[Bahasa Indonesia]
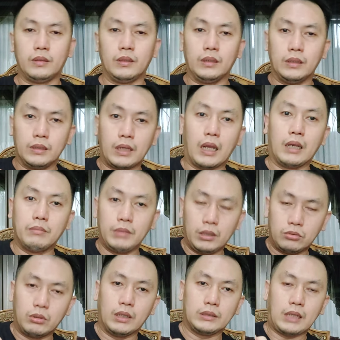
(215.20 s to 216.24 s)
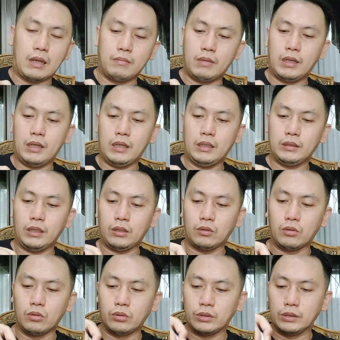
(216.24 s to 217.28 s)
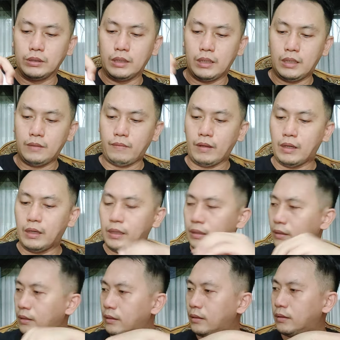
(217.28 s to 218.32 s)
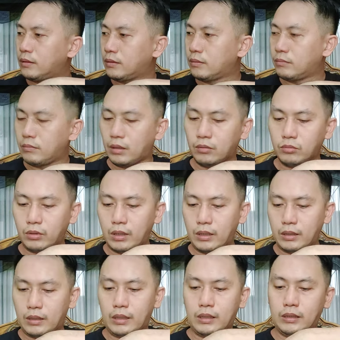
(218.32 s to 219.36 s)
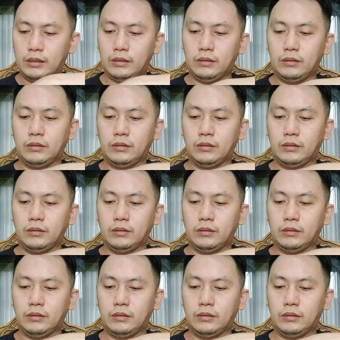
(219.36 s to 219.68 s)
di dalamnya juga sama teknologinya pelet menggunakan